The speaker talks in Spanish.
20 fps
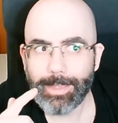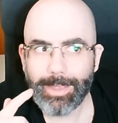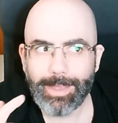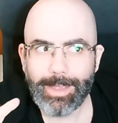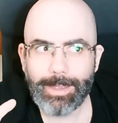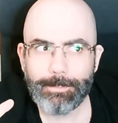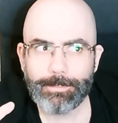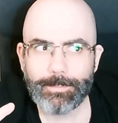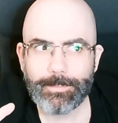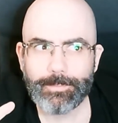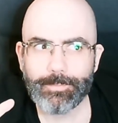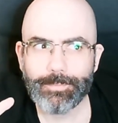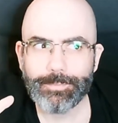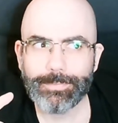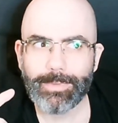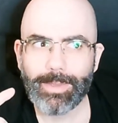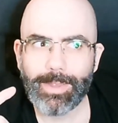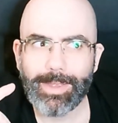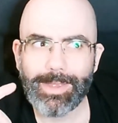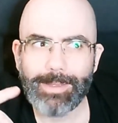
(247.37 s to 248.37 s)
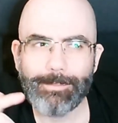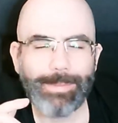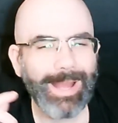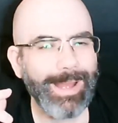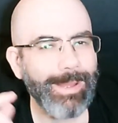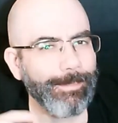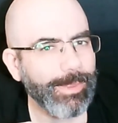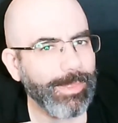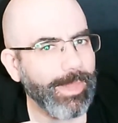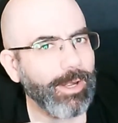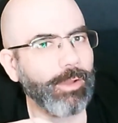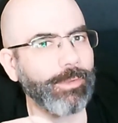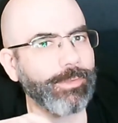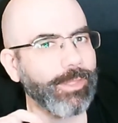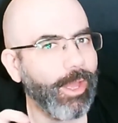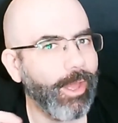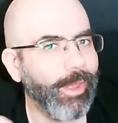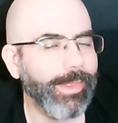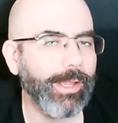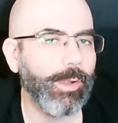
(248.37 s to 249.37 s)
que eh, van a empezar con
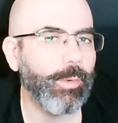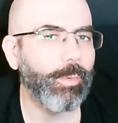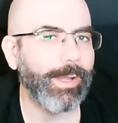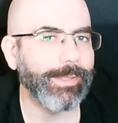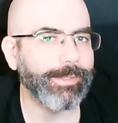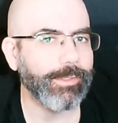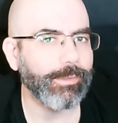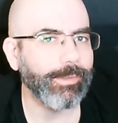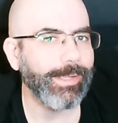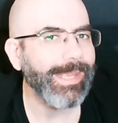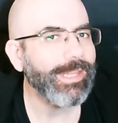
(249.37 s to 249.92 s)
dado de 4.